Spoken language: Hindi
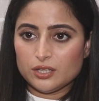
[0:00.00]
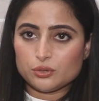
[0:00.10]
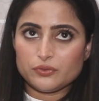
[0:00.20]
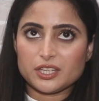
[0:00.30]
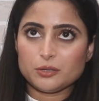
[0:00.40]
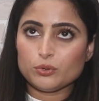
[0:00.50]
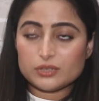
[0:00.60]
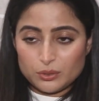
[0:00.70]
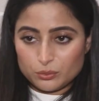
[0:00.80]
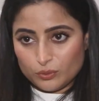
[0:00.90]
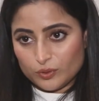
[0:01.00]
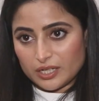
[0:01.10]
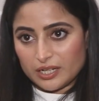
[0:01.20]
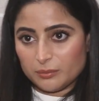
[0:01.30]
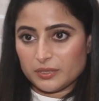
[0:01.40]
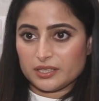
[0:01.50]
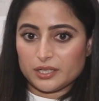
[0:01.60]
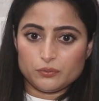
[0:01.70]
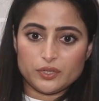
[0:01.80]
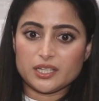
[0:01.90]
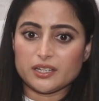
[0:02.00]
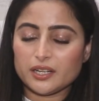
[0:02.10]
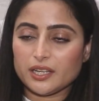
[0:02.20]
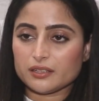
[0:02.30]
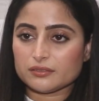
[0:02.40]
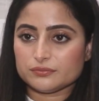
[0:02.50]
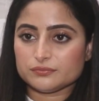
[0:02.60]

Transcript: जो विक्की बोलता है उनको वो करना पड़ता है और वही कर रही हैं